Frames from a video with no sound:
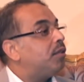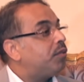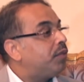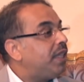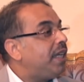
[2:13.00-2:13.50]

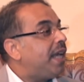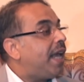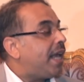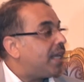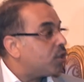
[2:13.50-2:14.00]
في
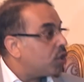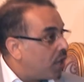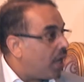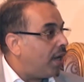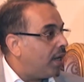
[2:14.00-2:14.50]

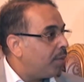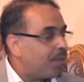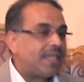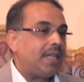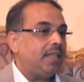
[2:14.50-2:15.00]
الصناعة
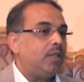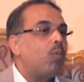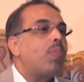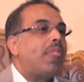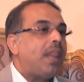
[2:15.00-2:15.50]
مثلا
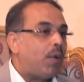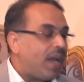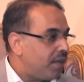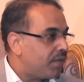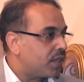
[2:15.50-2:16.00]
لو
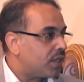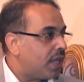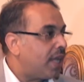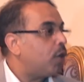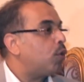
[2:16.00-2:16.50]
أنا في
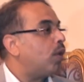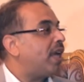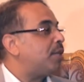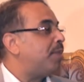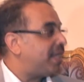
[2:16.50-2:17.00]
الصناعة يخرج
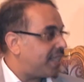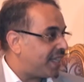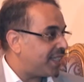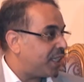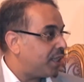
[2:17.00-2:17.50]
غاز من هذه
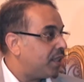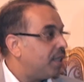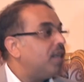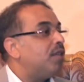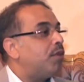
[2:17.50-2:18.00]
الغازات
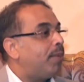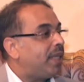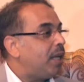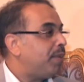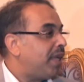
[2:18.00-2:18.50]

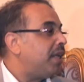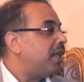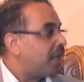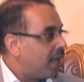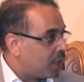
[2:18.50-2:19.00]
فبدل من أن
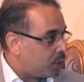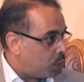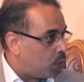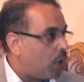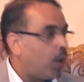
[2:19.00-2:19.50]
أتخلص
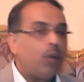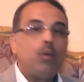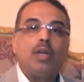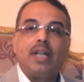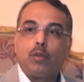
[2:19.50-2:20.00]
منه أو
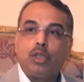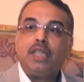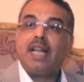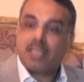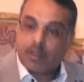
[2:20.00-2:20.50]
أحوله
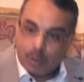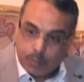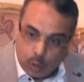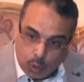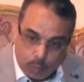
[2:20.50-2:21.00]
لنيتروجين أستفيد
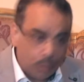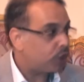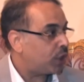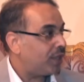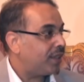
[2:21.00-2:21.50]
منه
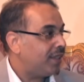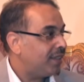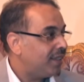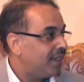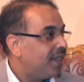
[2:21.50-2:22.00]
مباشرة
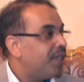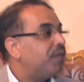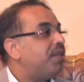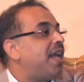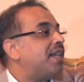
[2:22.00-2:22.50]

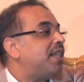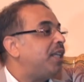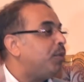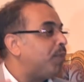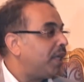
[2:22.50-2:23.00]
في
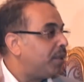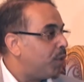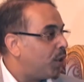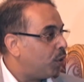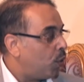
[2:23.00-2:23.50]
أكسدة بعض
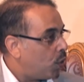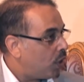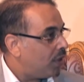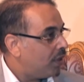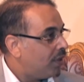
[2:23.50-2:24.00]
المواد
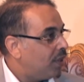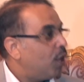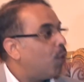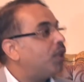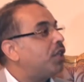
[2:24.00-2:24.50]
الأخرى
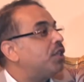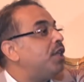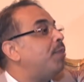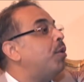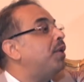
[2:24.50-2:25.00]

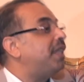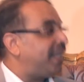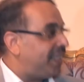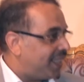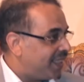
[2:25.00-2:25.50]
وتصنيع مواد
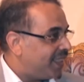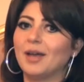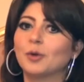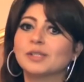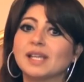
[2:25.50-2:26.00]
جديدة
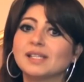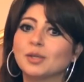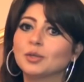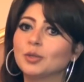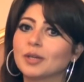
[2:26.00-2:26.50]
استاذ
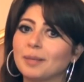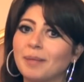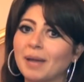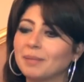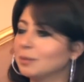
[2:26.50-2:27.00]
دكتور
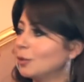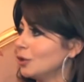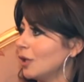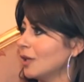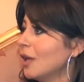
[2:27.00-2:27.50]
محمد
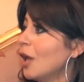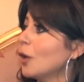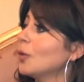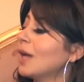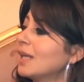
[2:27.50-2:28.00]
مختار
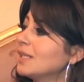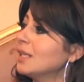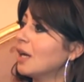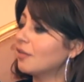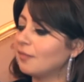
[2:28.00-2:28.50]
كنا
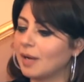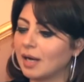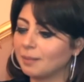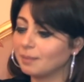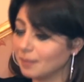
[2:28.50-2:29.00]
عايزين نعرف
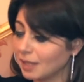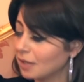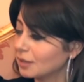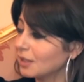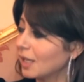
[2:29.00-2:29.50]
مع من
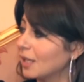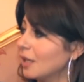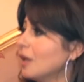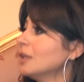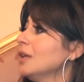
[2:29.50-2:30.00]
حضرتك
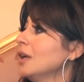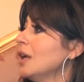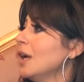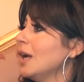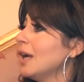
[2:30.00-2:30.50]
النهارده
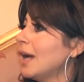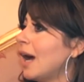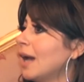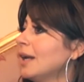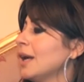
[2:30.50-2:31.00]
آه،
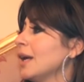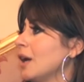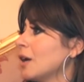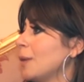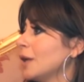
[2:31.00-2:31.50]
عن ال
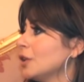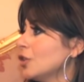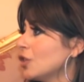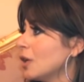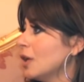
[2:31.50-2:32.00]

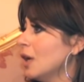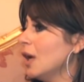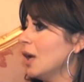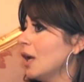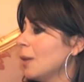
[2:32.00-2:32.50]
14
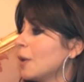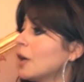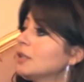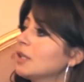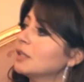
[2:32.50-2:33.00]
آه،
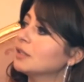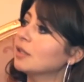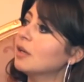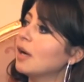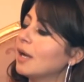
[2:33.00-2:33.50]
براءه
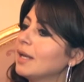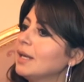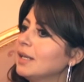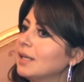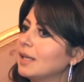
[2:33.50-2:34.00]
اختراع
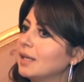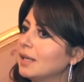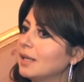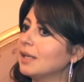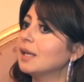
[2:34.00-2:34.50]
اللي
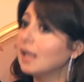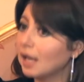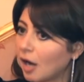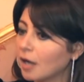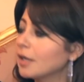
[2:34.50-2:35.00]
آه،
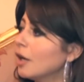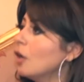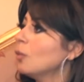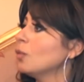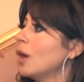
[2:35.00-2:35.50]

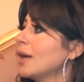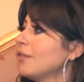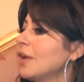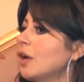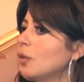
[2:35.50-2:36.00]
قريناهم
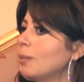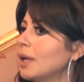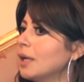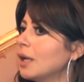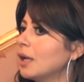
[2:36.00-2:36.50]
وعرفناهم
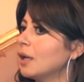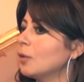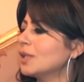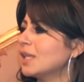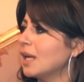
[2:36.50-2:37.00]
من
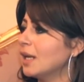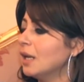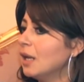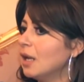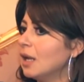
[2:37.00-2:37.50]
وسائل
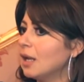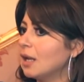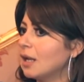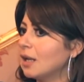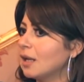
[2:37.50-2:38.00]

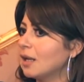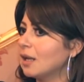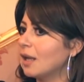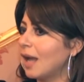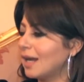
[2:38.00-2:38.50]

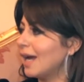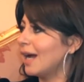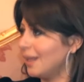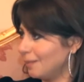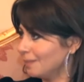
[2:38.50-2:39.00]

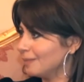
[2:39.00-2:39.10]
الاعلام